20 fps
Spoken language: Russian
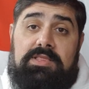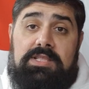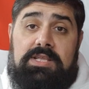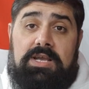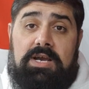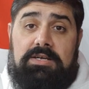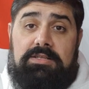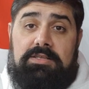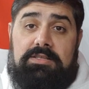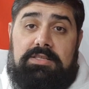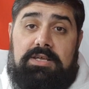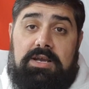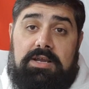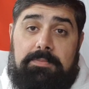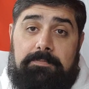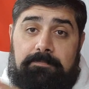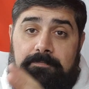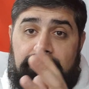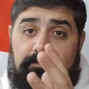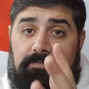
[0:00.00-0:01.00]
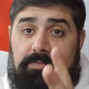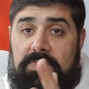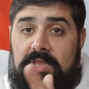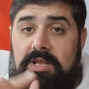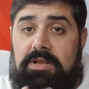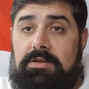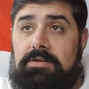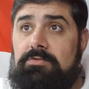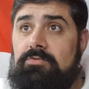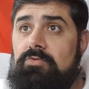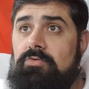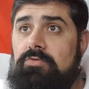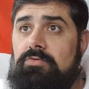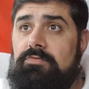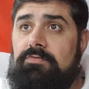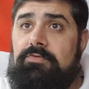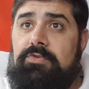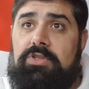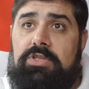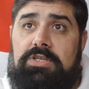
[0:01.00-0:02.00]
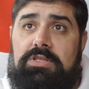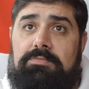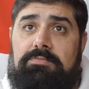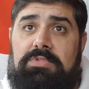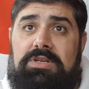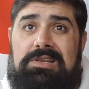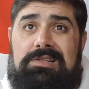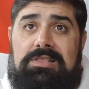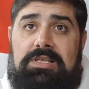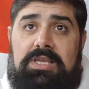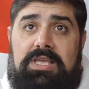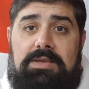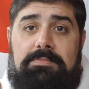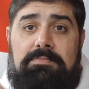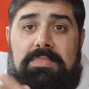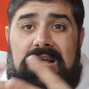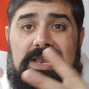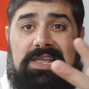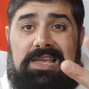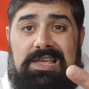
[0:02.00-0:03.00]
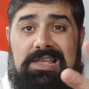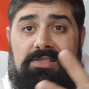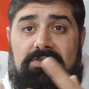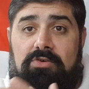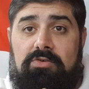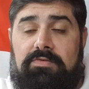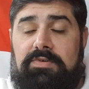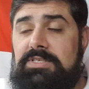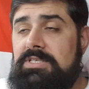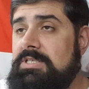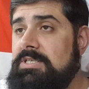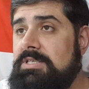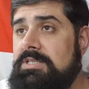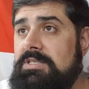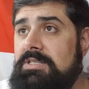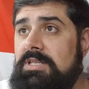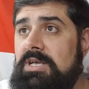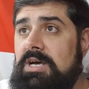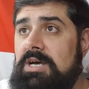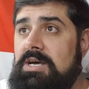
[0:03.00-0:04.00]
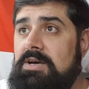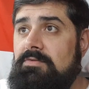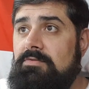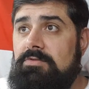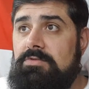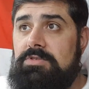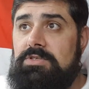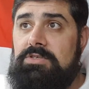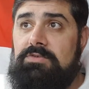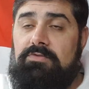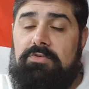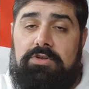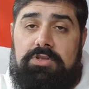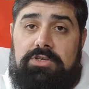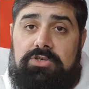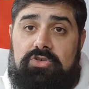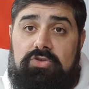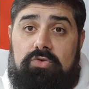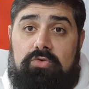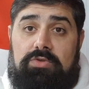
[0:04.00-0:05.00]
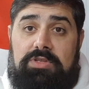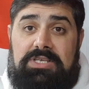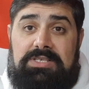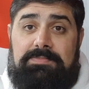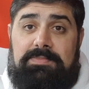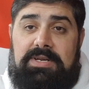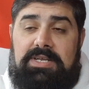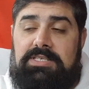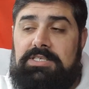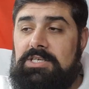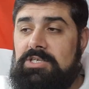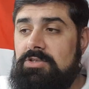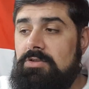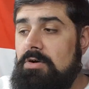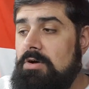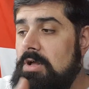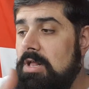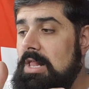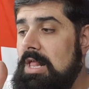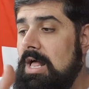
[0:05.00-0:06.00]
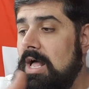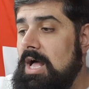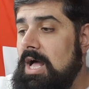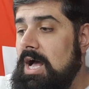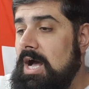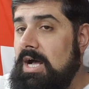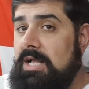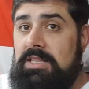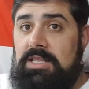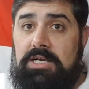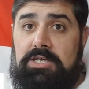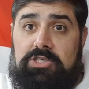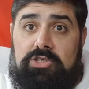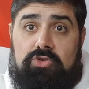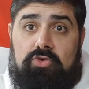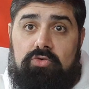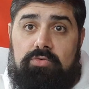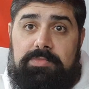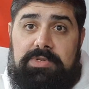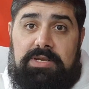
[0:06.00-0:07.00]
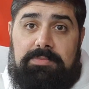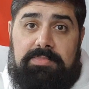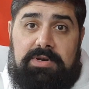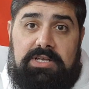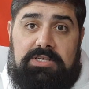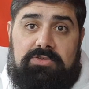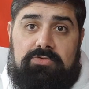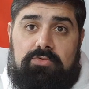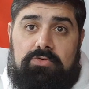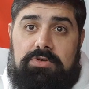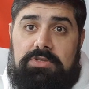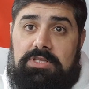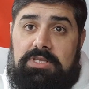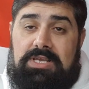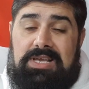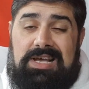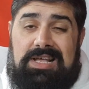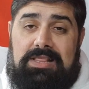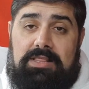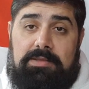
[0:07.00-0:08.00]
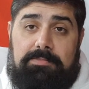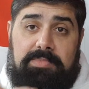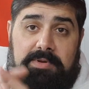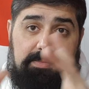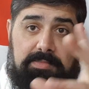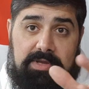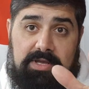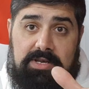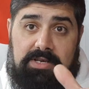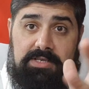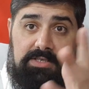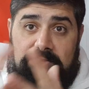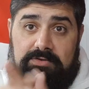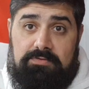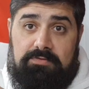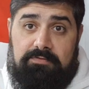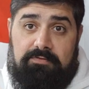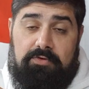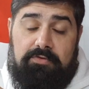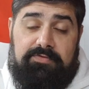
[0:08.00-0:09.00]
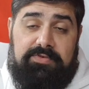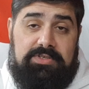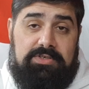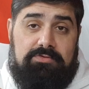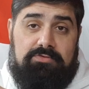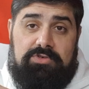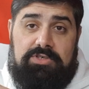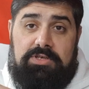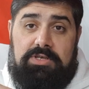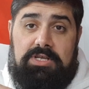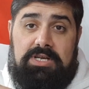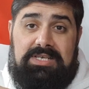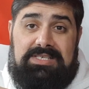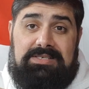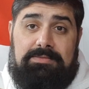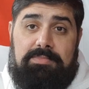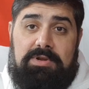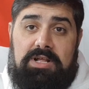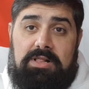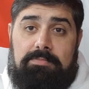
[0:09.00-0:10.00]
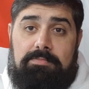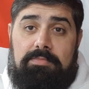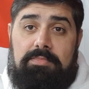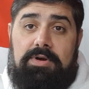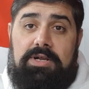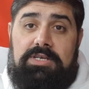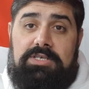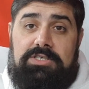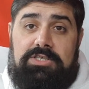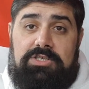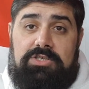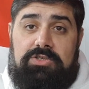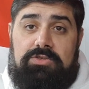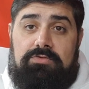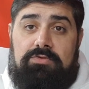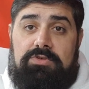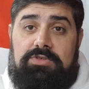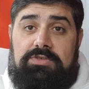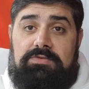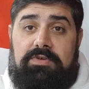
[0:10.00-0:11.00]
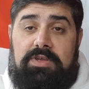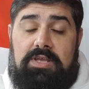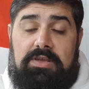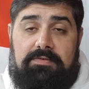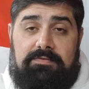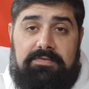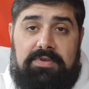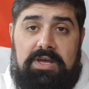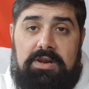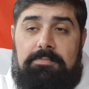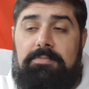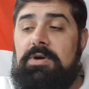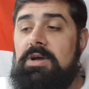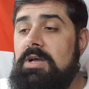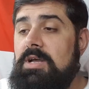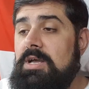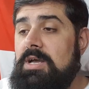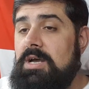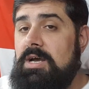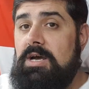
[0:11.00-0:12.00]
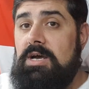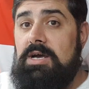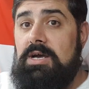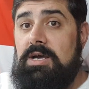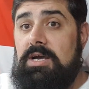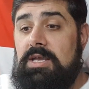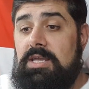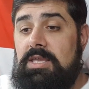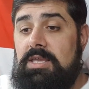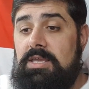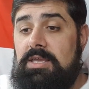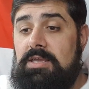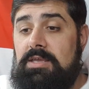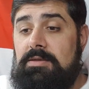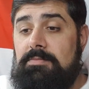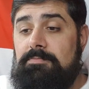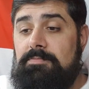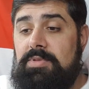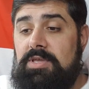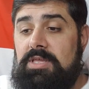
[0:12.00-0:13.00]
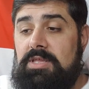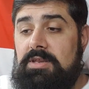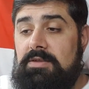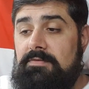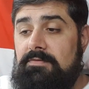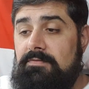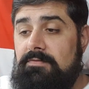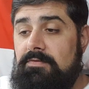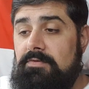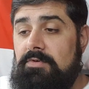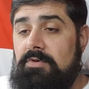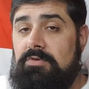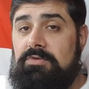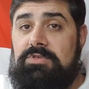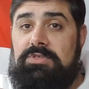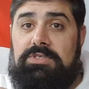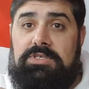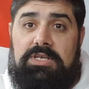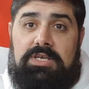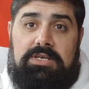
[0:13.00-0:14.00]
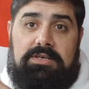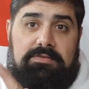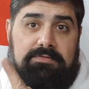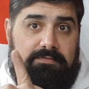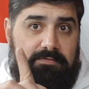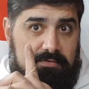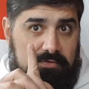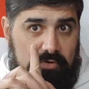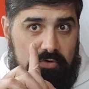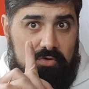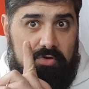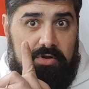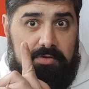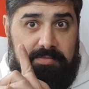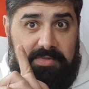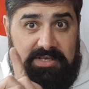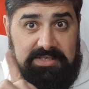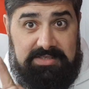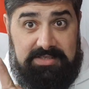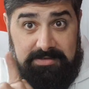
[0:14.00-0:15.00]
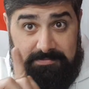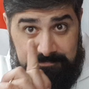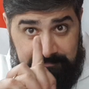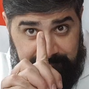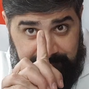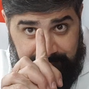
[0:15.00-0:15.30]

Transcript: как-то так. Ну, вот это были такие маленькие новости на вот сегодня, что у нас произошло. А так, что у меня происходит, я, например, из, в офисе уже разобрал большинство своих ферм э, и перевез их в другое место.